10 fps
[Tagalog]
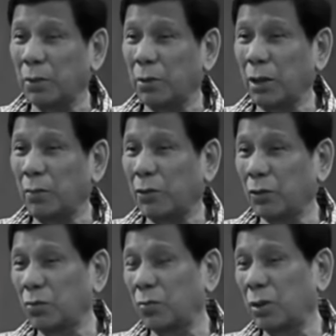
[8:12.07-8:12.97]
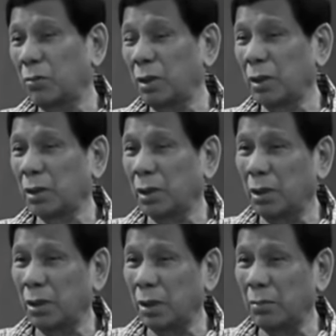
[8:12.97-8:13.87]
Pero alam mo itong mga
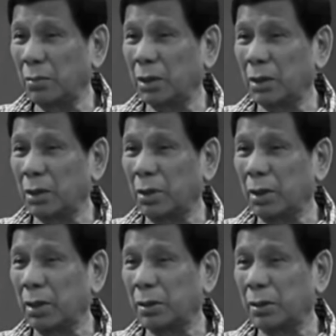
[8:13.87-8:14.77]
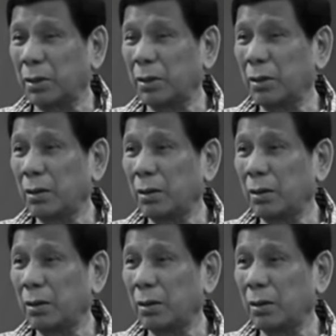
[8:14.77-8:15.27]
military, hindi naman tinatabi lahat yan.